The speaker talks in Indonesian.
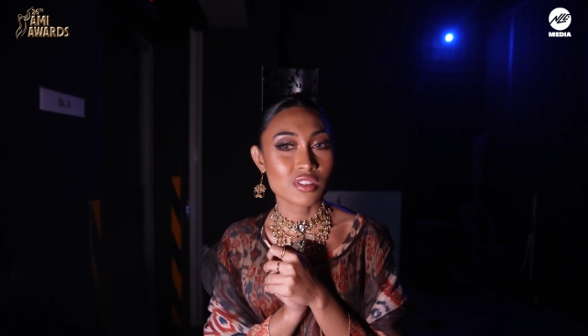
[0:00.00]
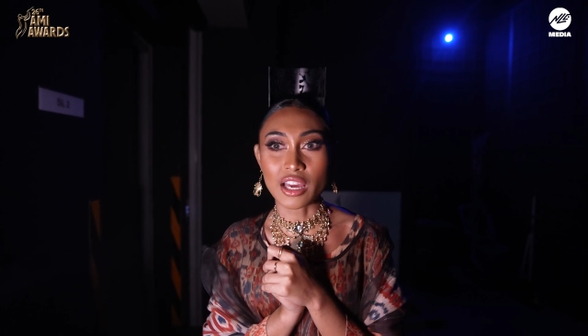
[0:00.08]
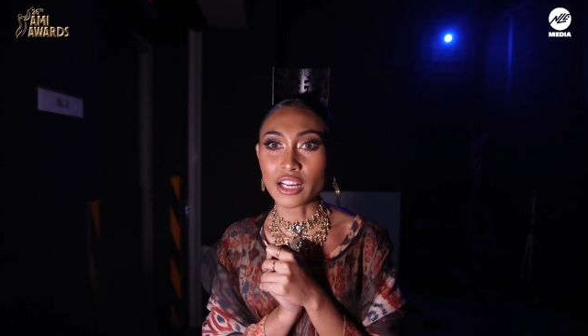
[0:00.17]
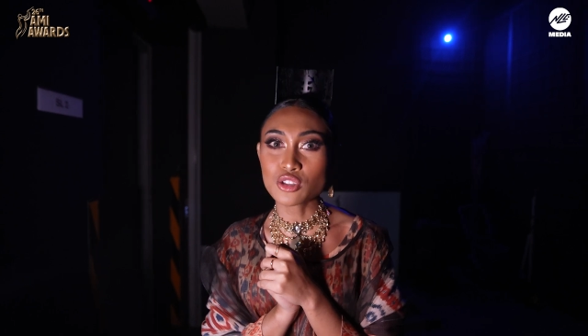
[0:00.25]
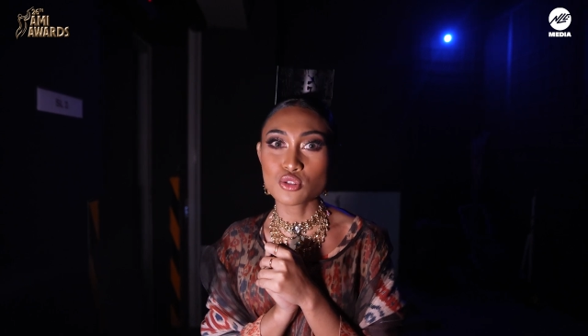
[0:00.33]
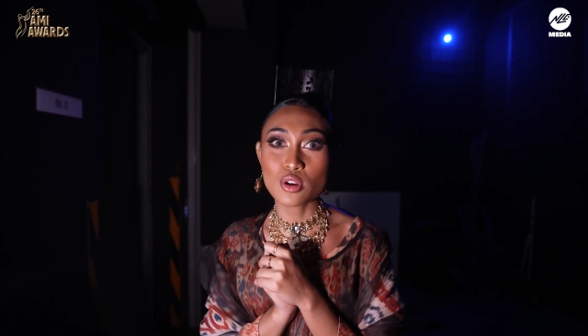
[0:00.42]

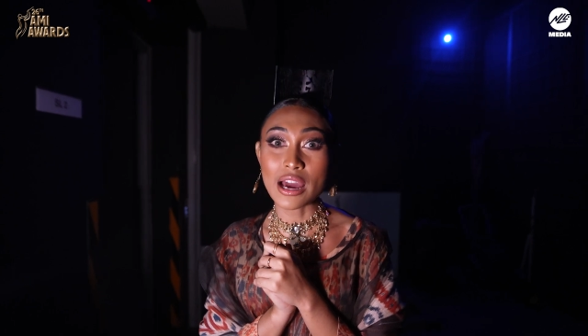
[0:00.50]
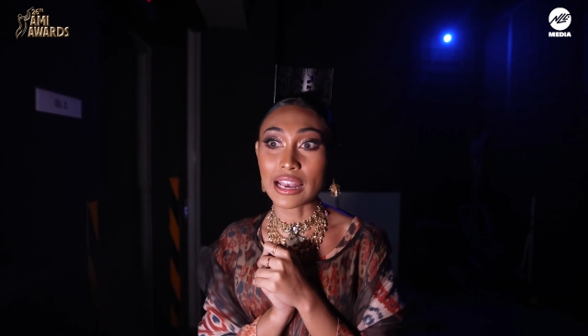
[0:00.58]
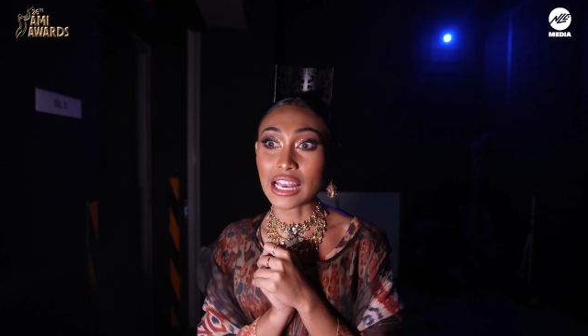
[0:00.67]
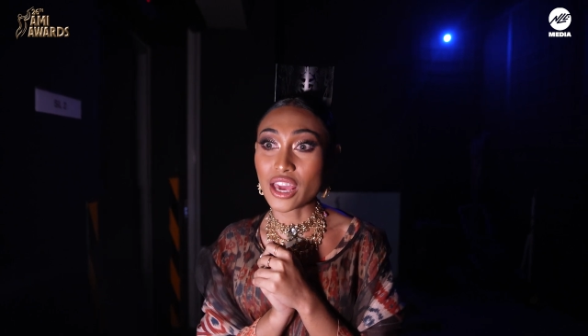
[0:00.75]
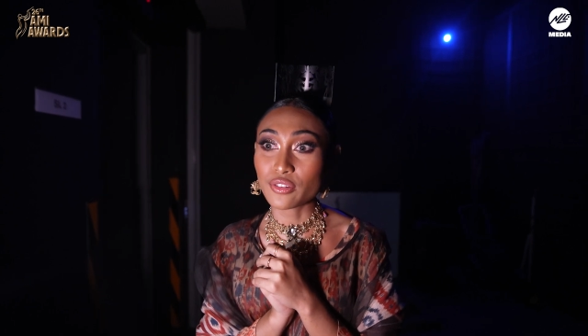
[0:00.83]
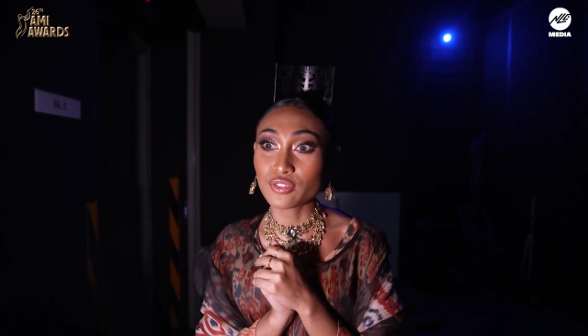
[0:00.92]
sekarang juga
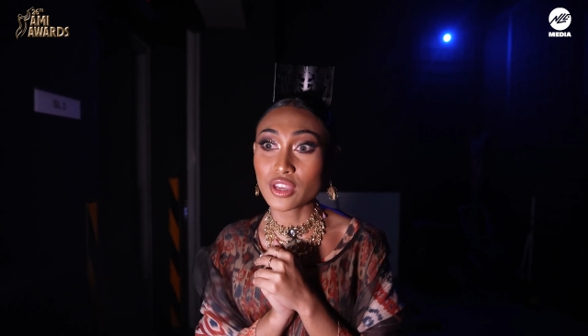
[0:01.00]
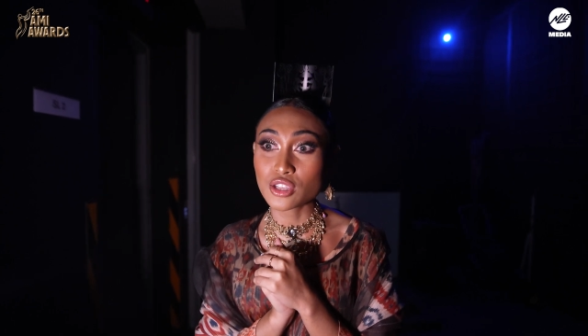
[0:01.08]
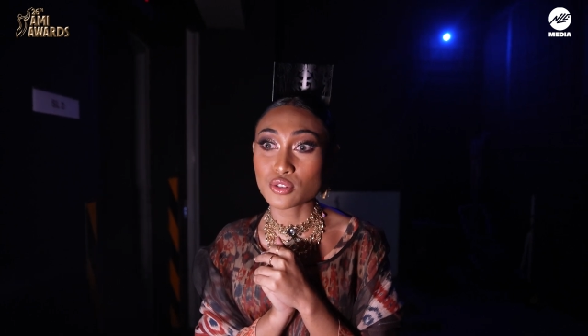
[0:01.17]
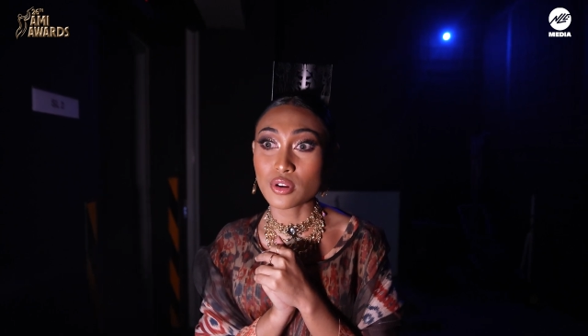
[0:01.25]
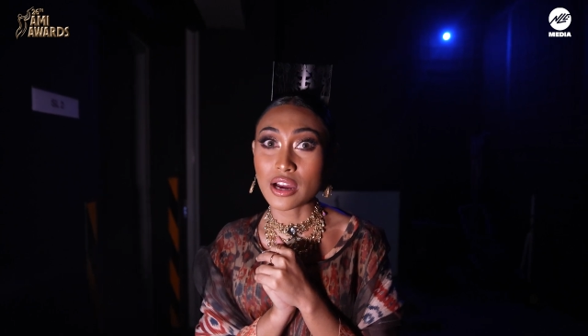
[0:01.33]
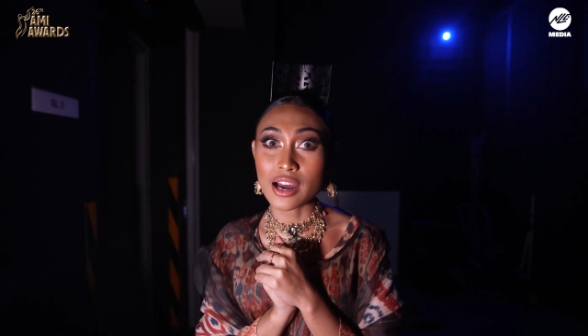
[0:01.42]
live-nya
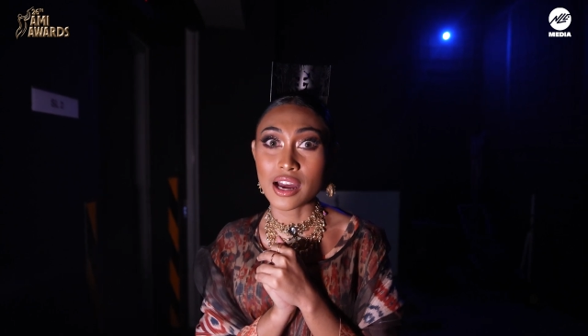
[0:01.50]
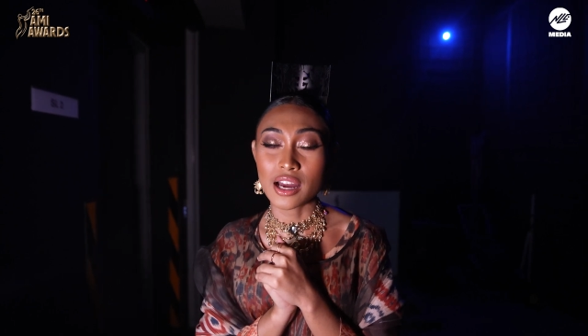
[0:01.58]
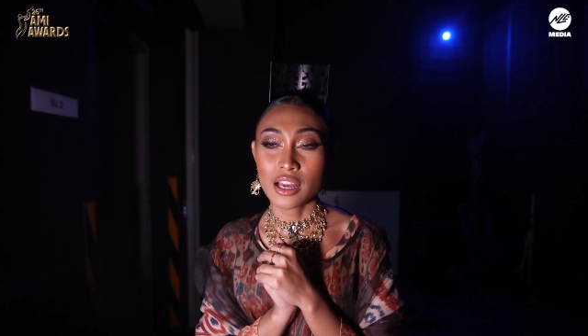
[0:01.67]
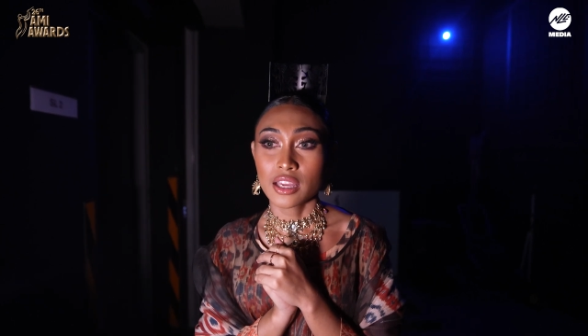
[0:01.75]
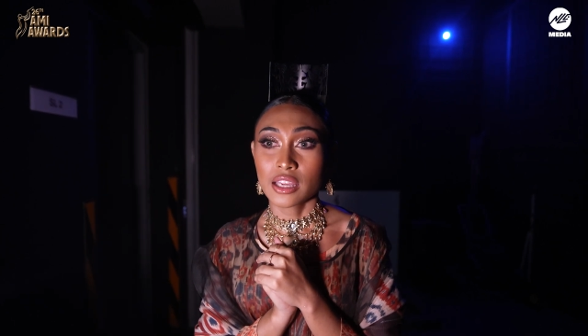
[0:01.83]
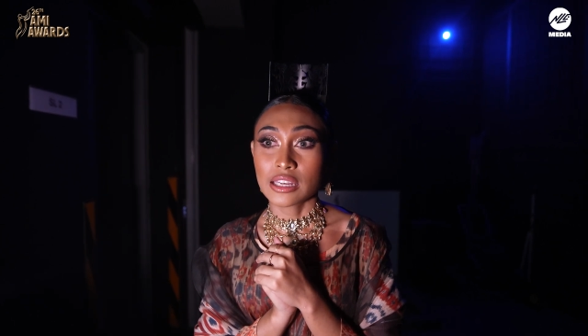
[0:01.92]
juga
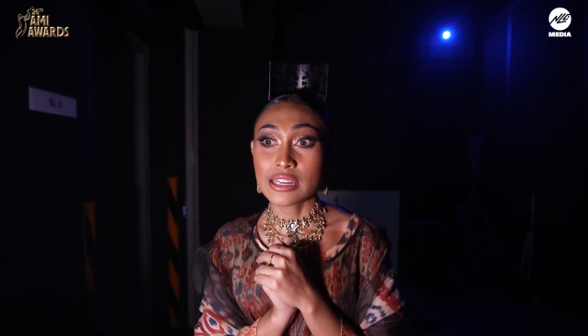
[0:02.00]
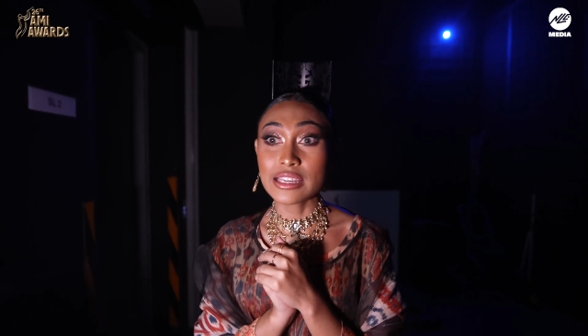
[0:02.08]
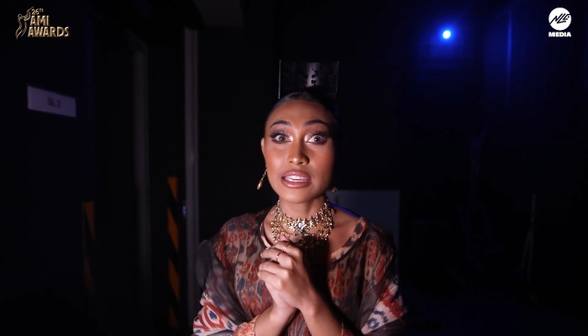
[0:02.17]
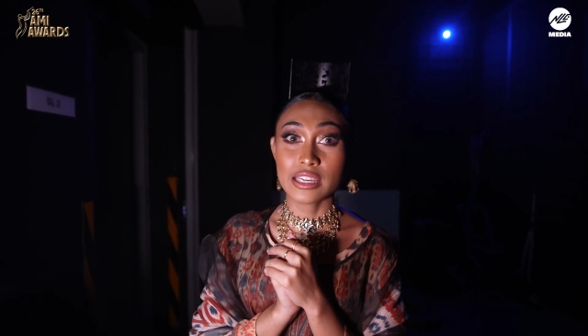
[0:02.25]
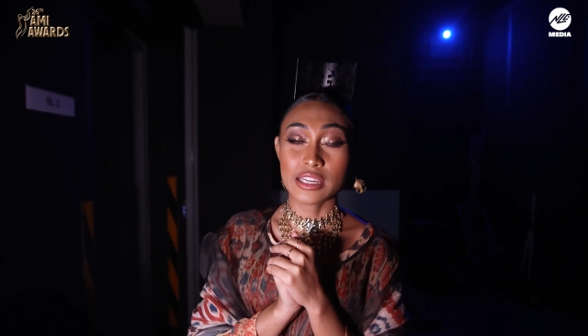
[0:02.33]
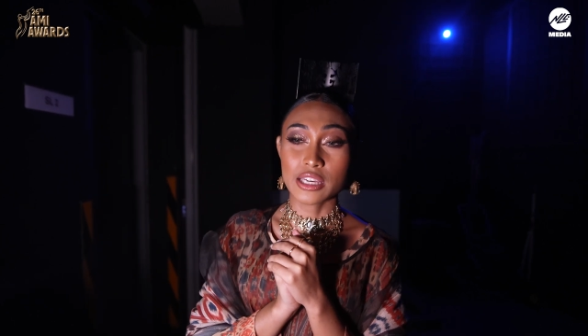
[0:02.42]

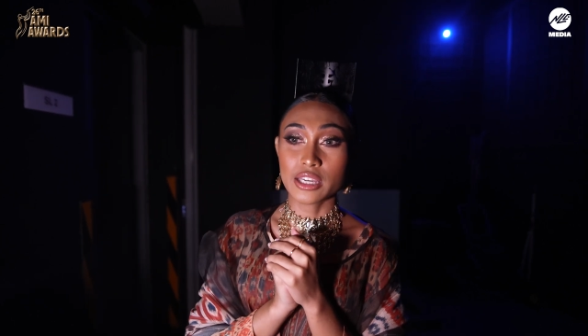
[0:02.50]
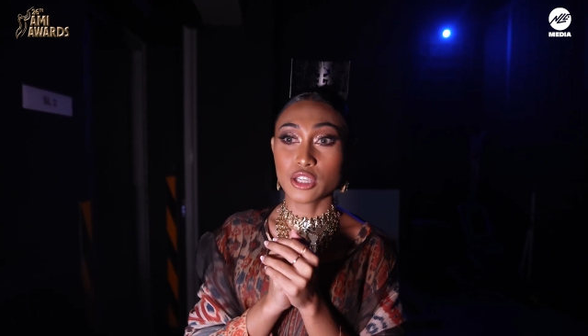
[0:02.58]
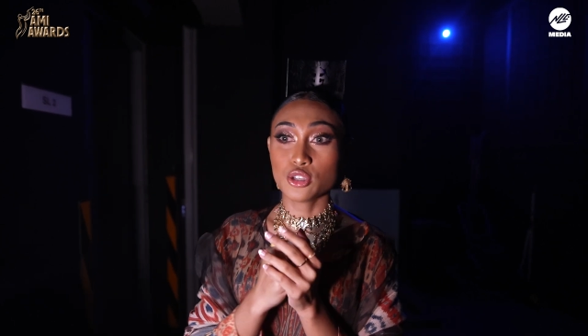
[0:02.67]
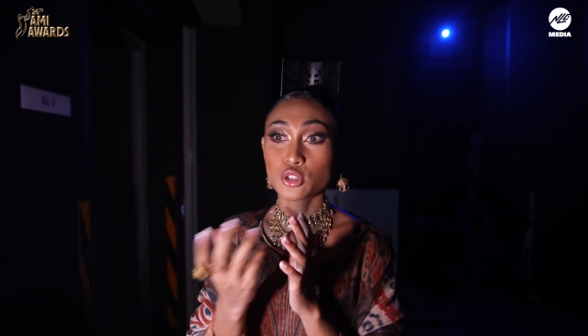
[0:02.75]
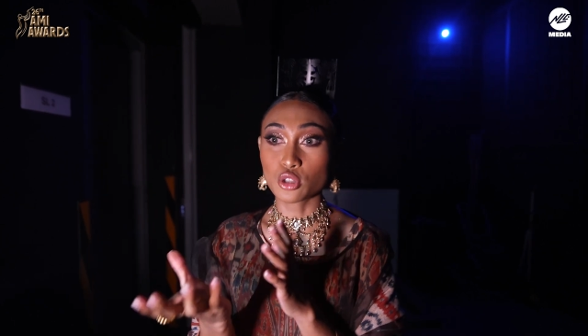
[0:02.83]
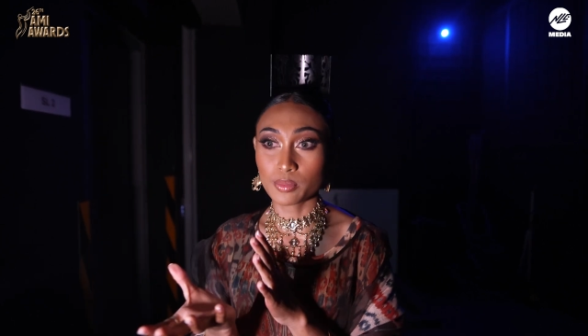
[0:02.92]
di
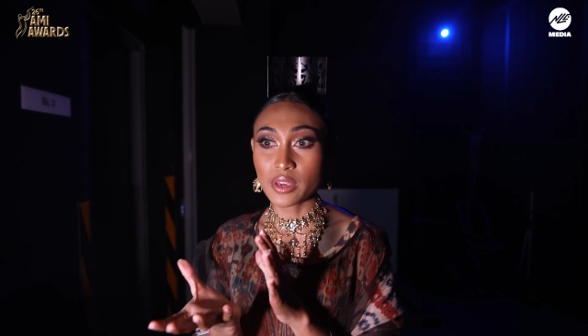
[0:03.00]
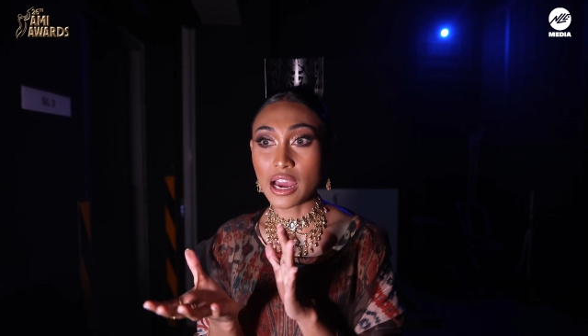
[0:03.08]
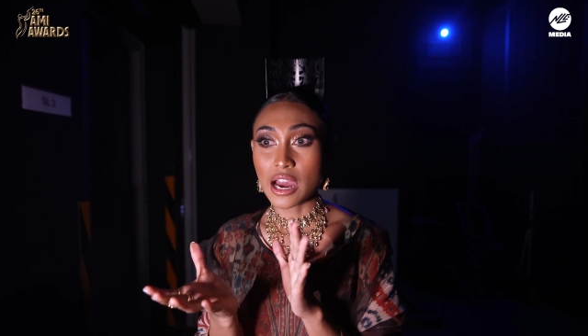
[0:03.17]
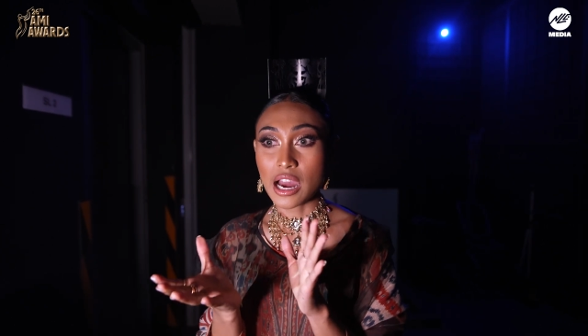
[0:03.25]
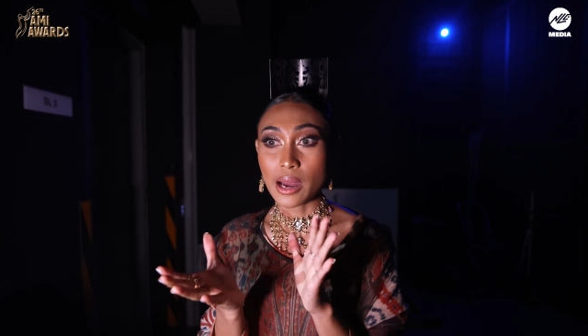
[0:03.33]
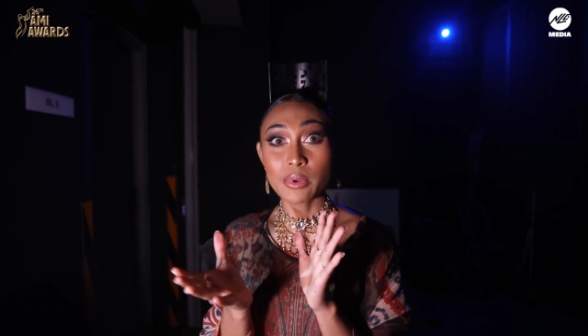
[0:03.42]

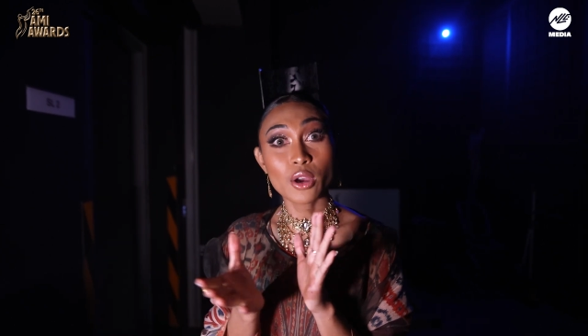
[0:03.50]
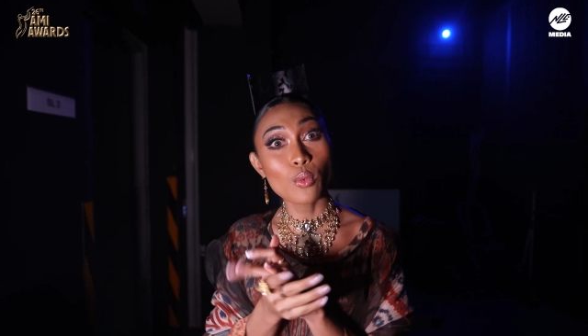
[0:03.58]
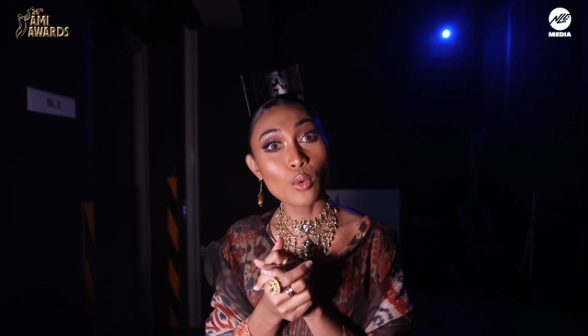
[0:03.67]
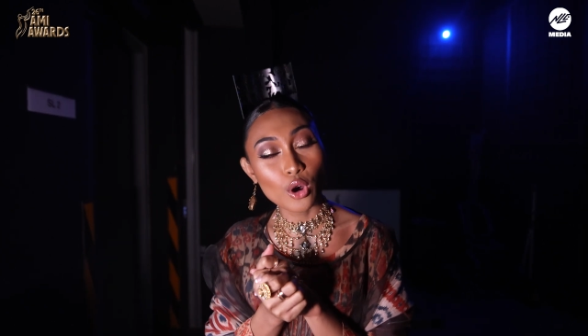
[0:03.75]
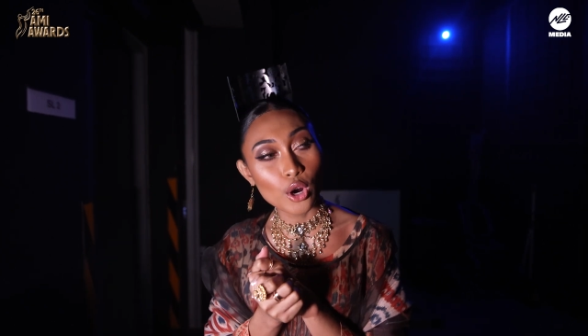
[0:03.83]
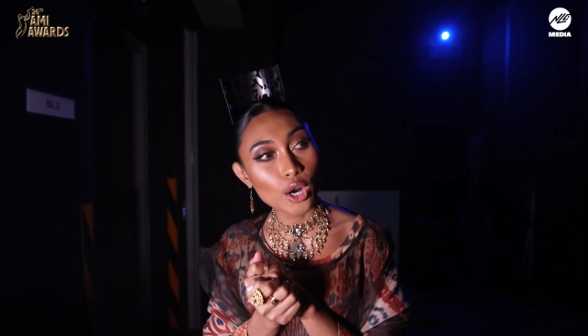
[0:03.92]
YouTube-nya Ami
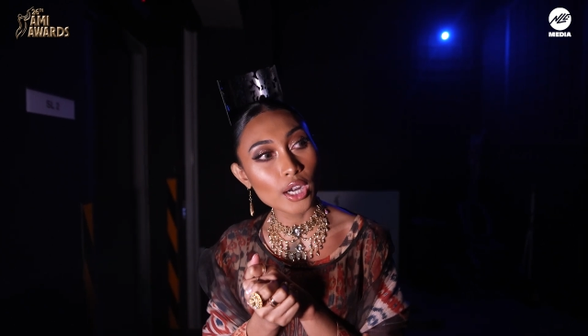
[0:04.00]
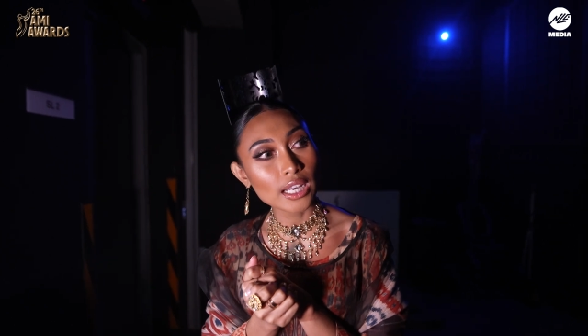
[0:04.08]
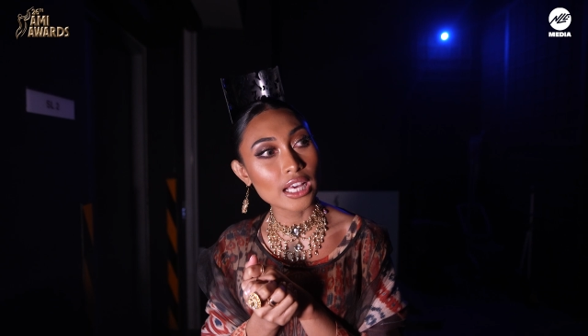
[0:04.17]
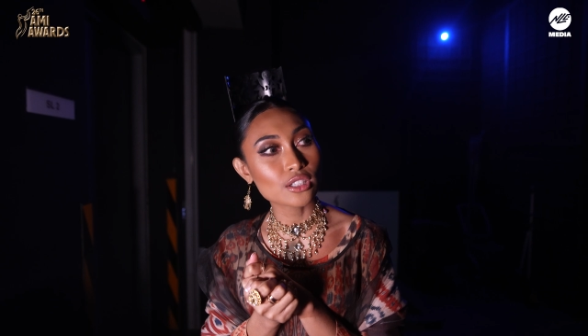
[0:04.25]
Award